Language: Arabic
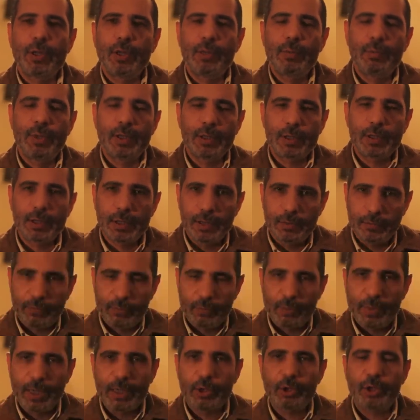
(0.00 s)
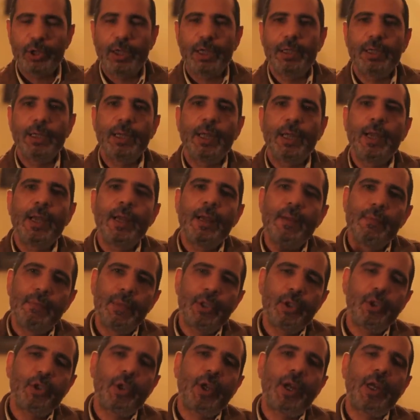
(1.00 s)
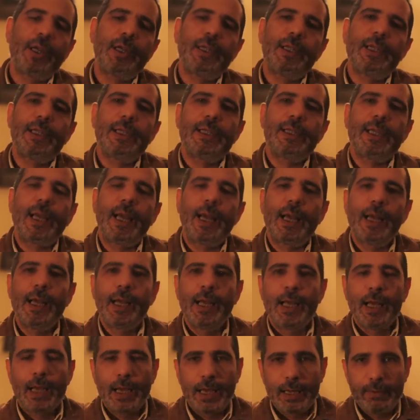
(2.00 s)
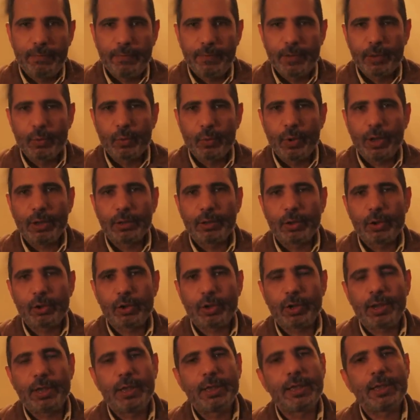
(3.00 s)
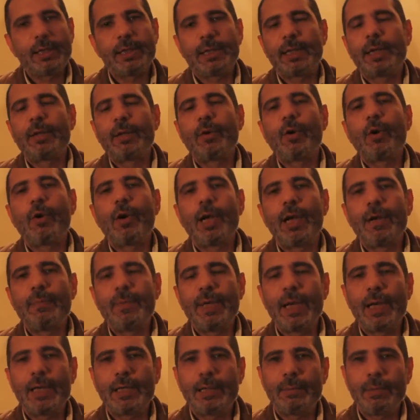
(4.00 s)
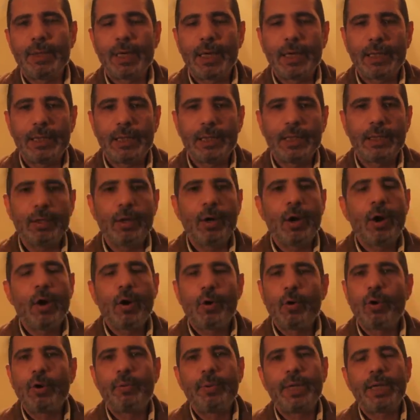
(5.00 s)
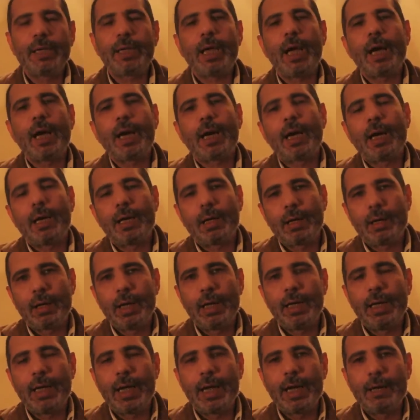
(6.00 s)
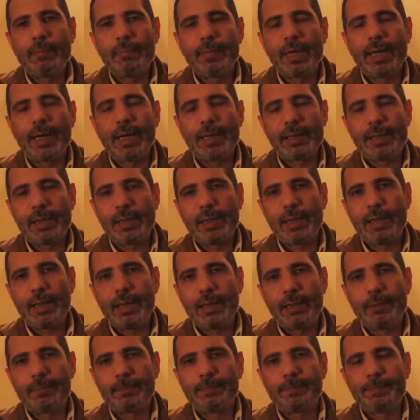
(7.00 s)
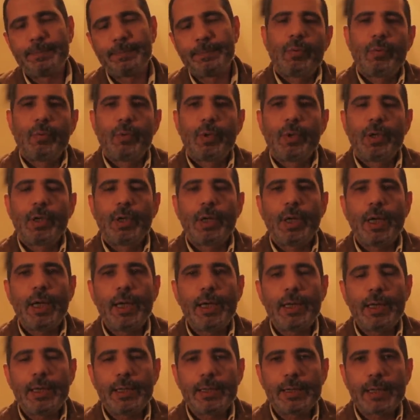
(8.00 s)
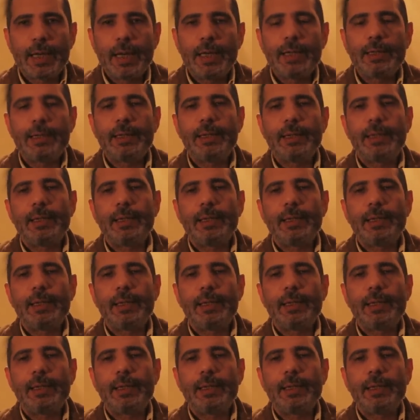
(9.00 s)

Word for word: بيصرفوا معاشات من شهر 9 2011 إذا هو لم يأتي بجديد هو بيضحك على الرأي العام بهذا الكلام والله رسالتي